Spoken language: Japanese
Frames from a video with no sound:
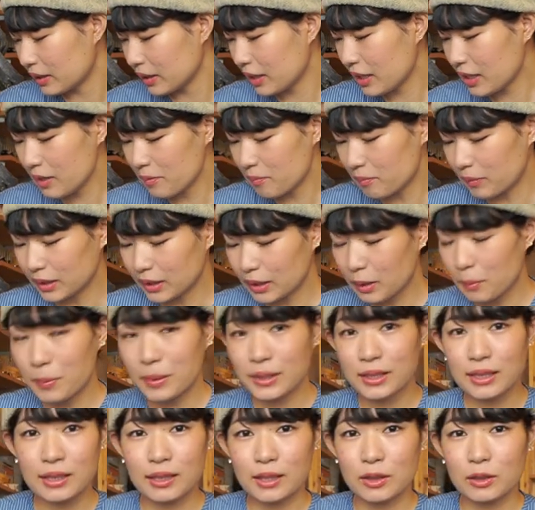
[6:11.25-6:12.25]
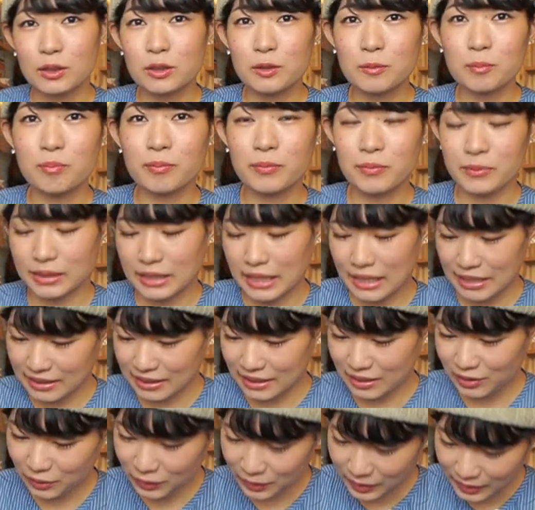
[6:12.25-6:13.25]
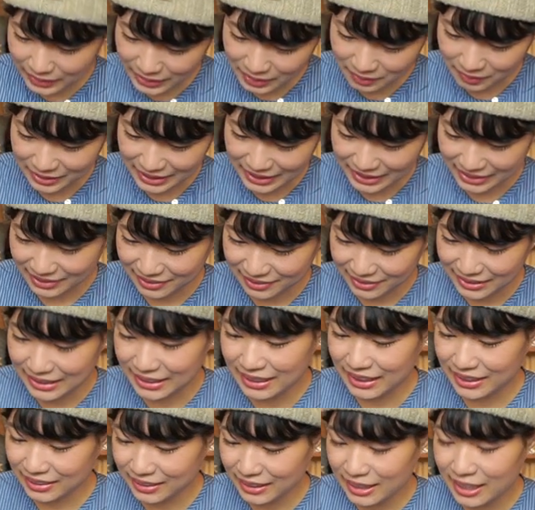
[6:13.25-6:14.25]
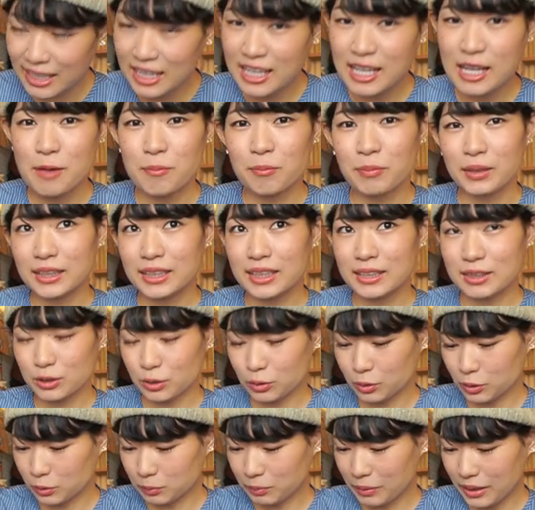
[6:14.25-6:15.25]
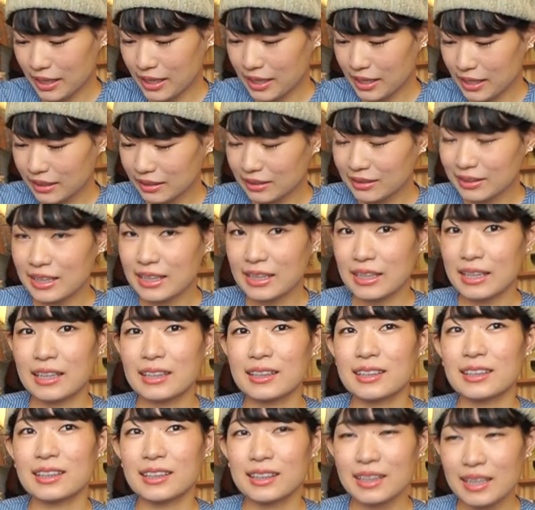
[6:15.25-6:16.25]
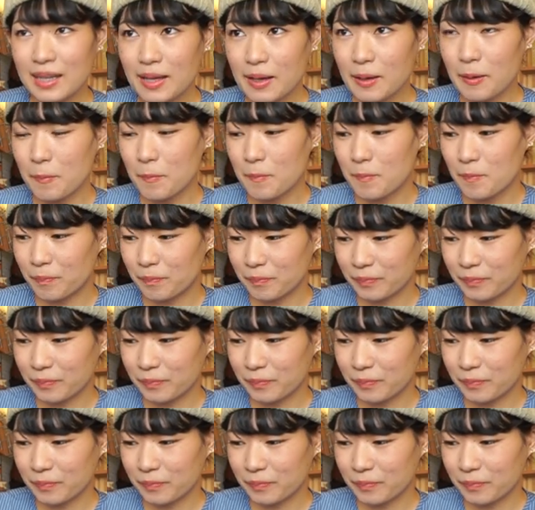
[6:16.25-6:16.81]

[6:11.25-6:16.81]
でまたバナナふんだんにこれでもかってぐらいやってまたチョコバーってやって